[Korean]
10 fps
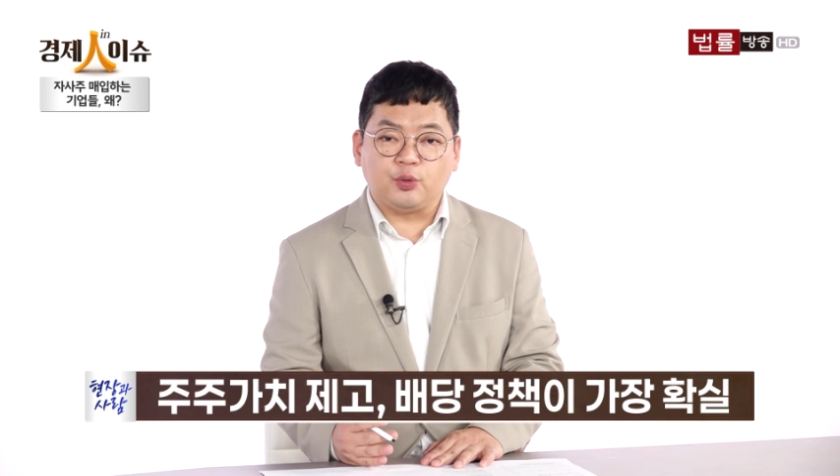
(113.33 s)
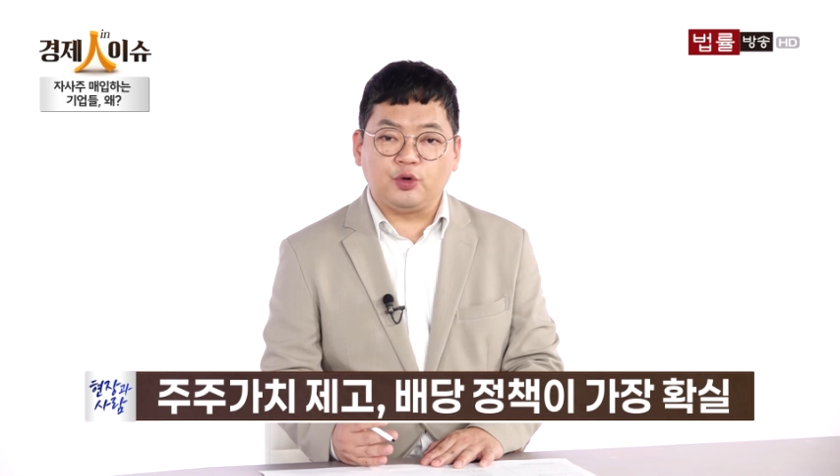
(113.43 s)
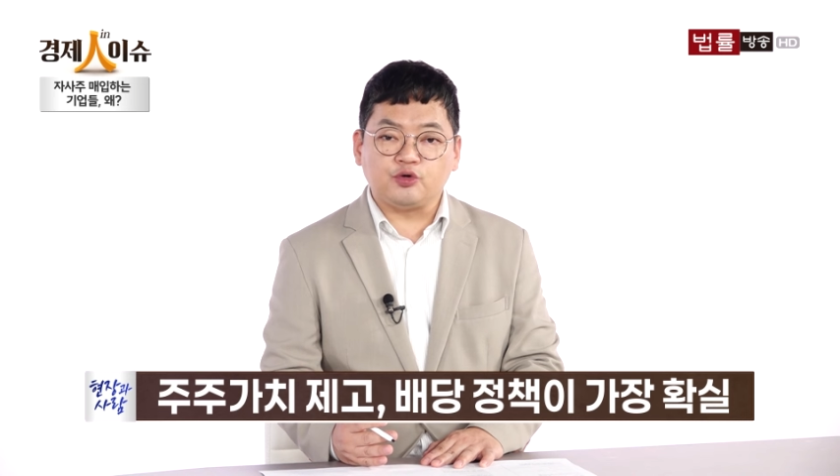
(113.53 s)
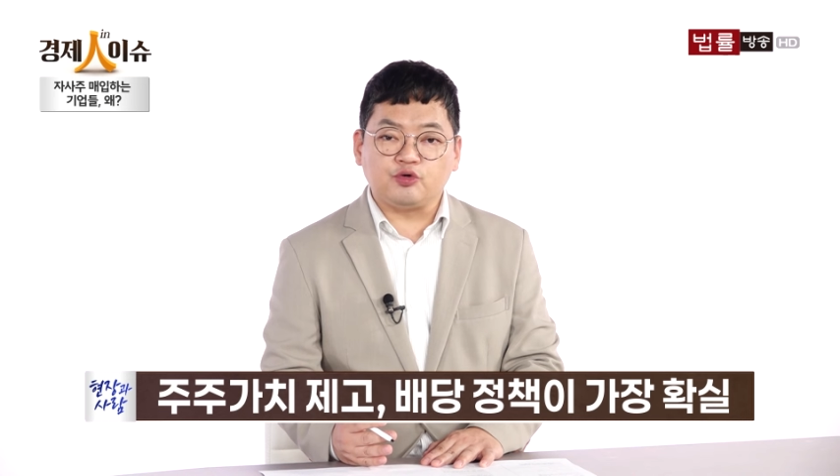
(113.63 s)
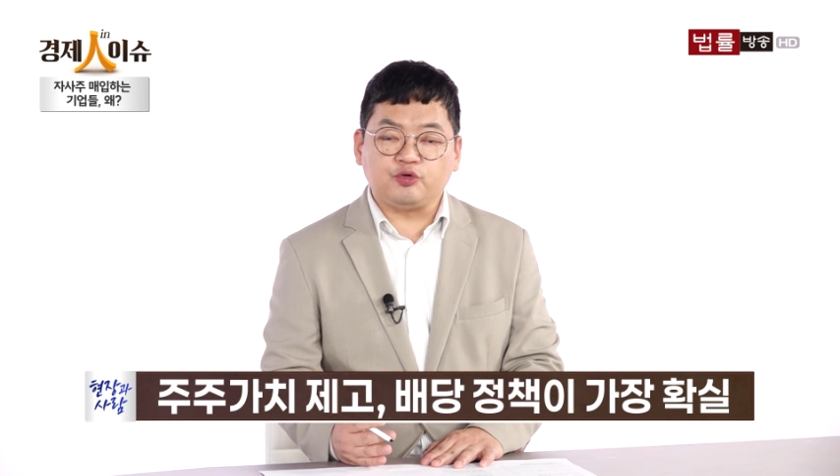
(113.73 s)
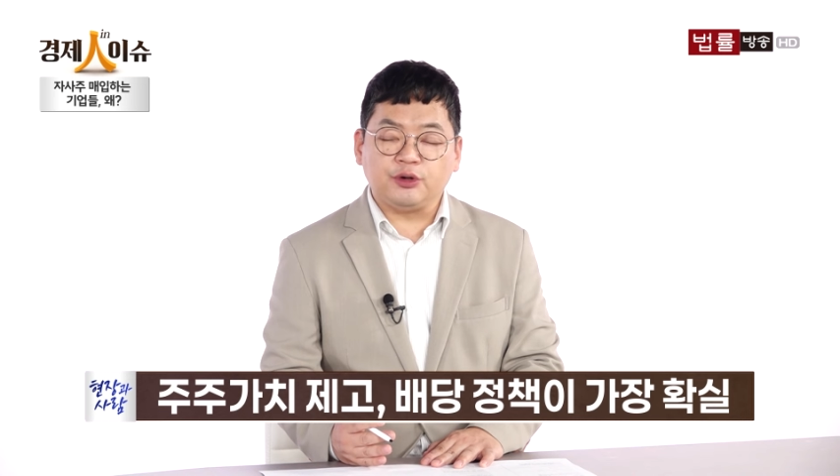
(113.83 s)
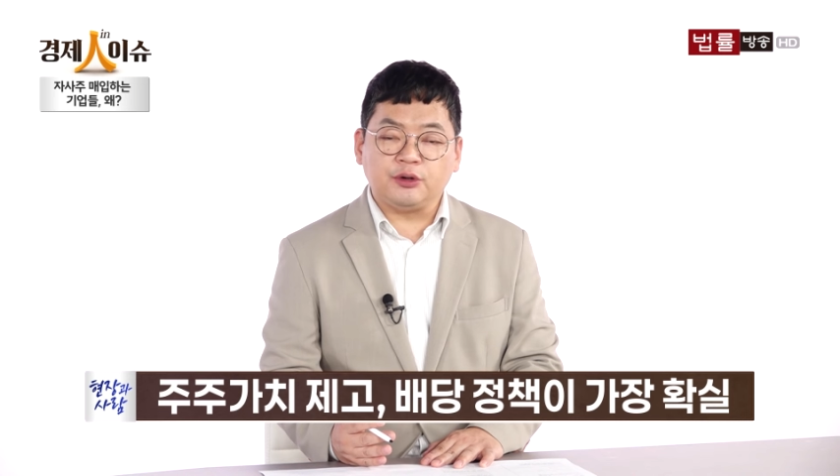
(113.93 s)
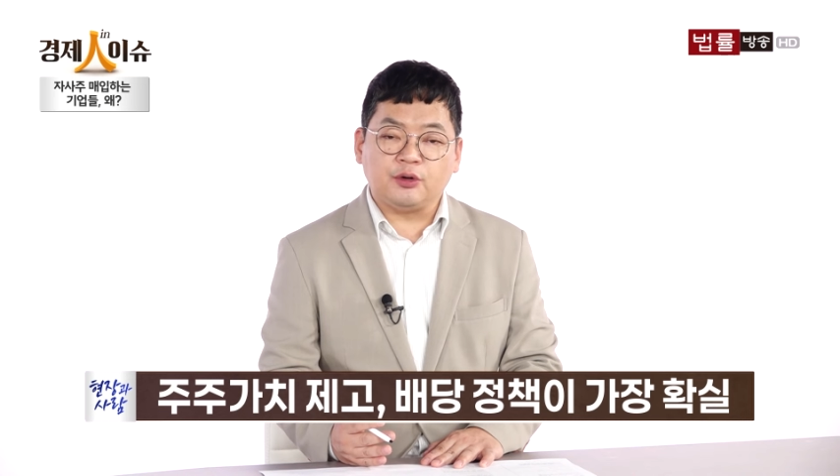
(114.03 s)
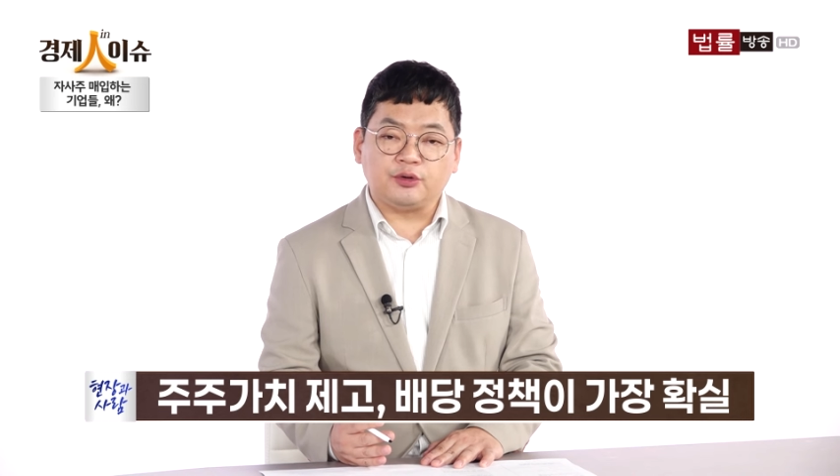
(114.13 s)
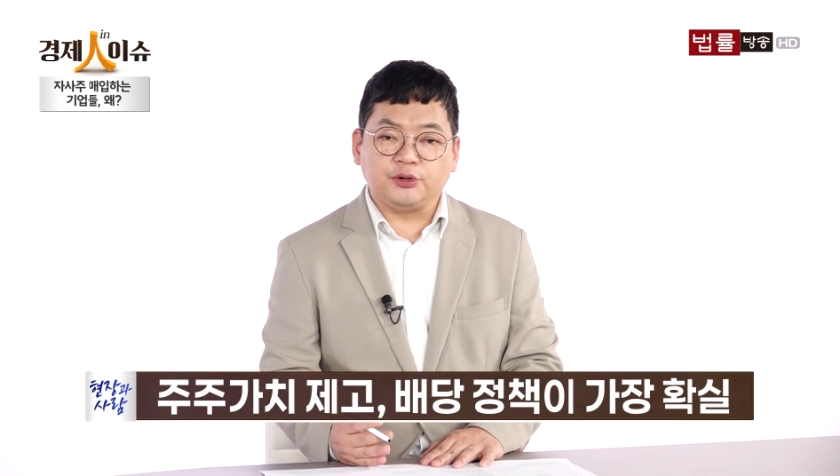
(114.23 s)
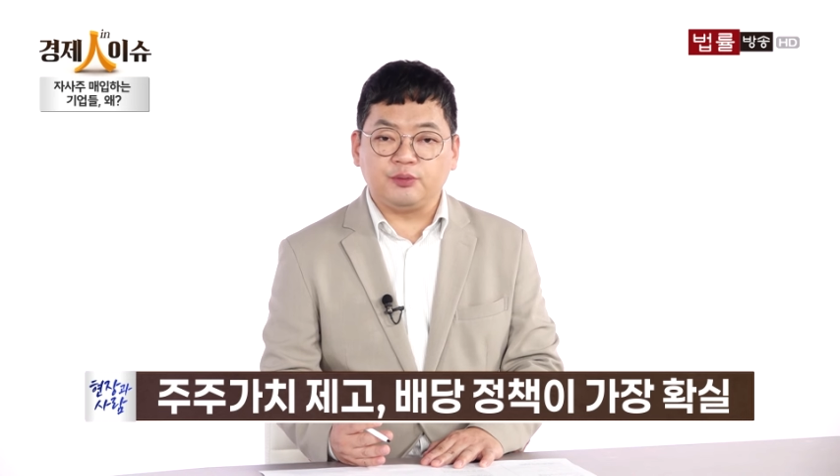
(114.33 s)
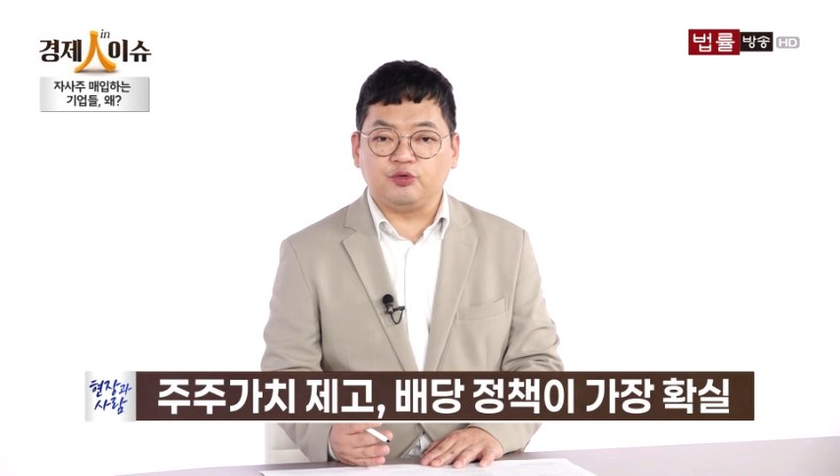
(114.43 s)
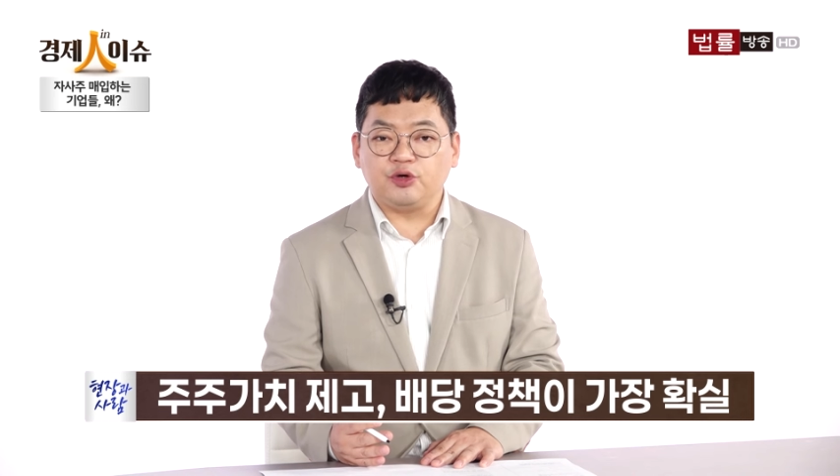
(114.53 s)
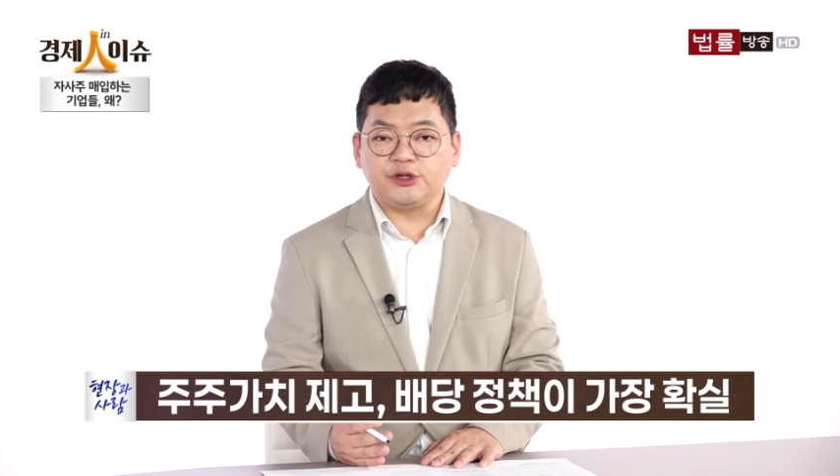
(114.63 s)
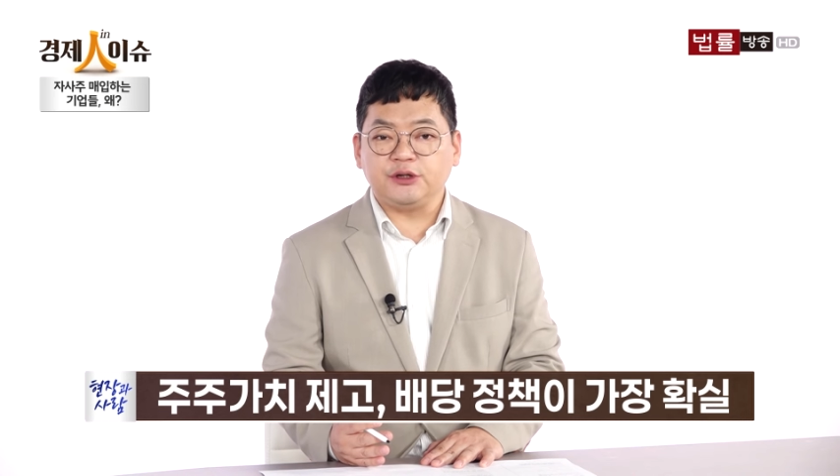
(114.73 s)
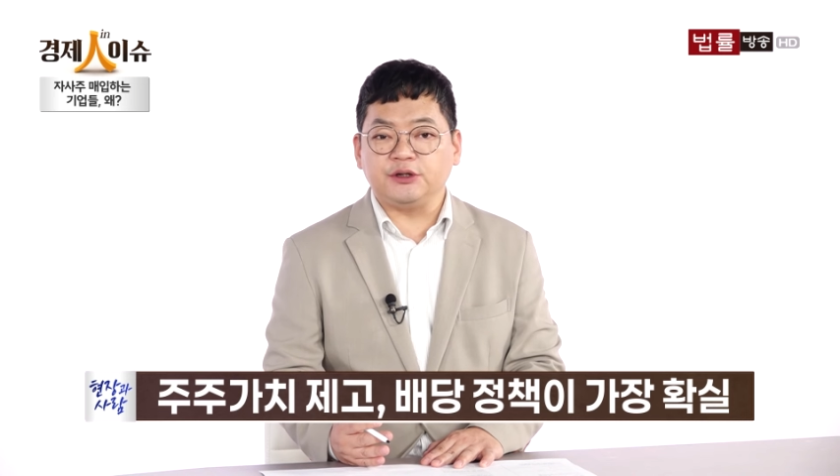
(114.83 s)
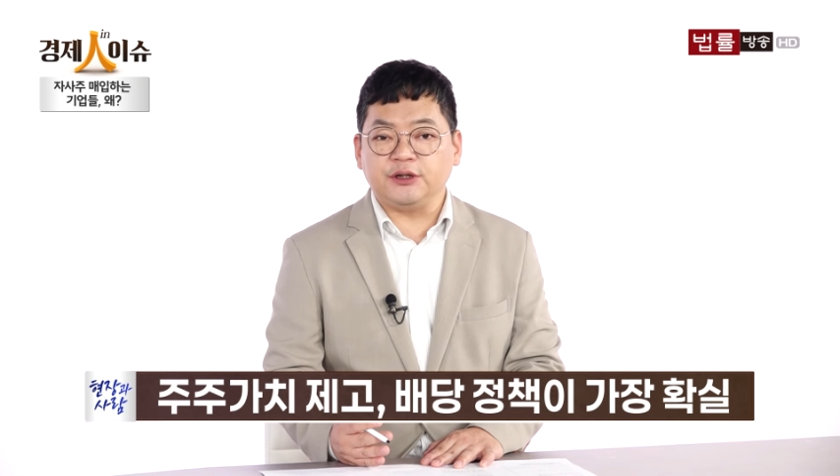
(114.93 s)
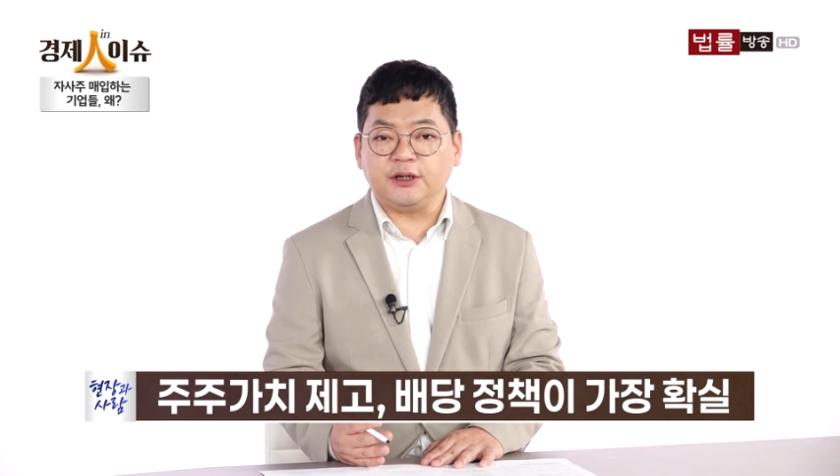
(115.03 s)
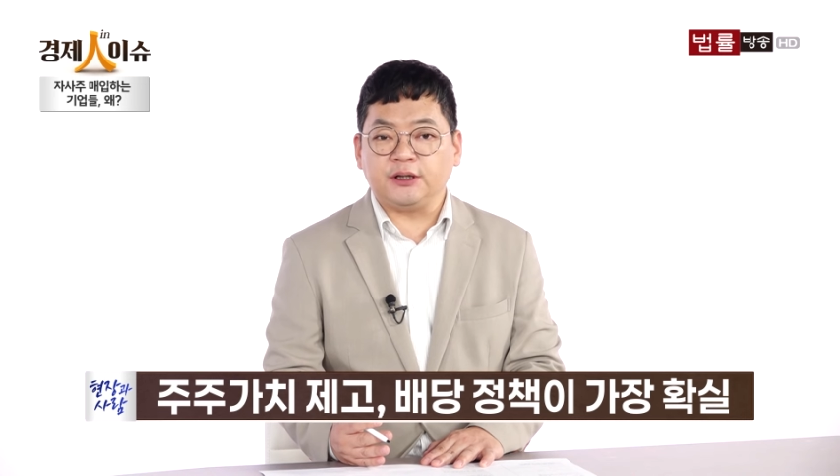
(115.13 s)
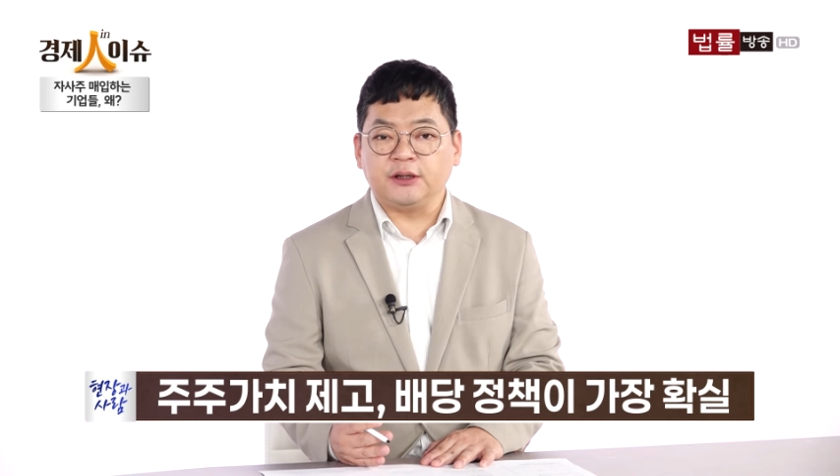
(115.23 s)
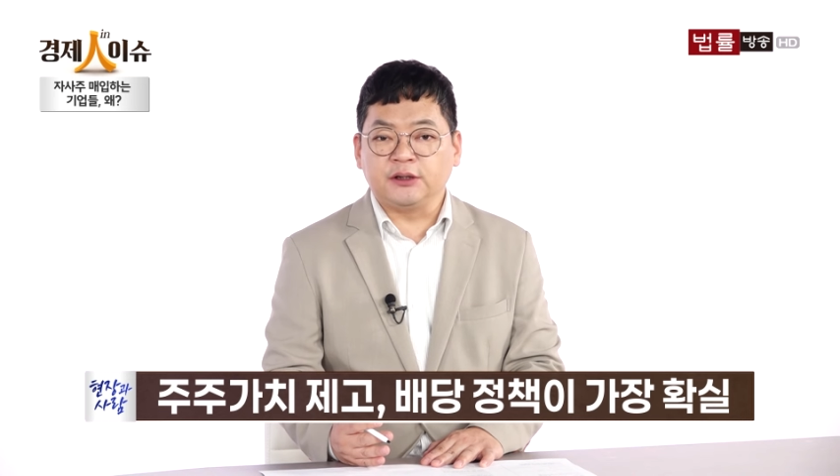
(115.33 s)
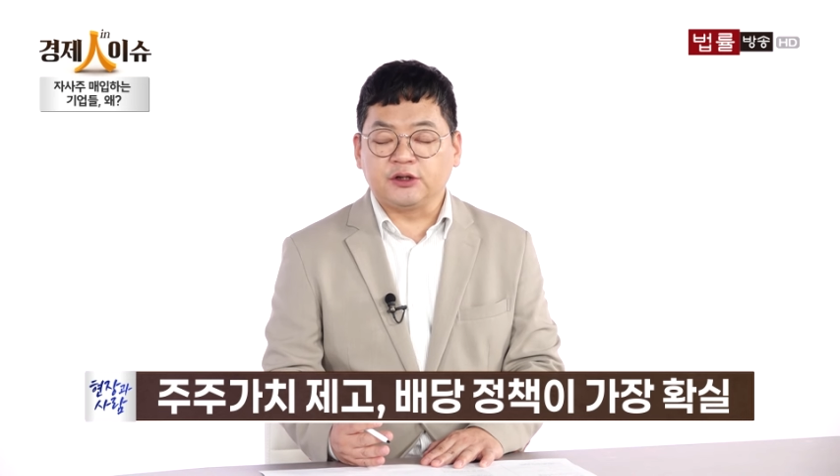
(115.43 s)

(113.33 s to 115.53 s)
올려줄 수 있는 것들이 무엇이 있느냐.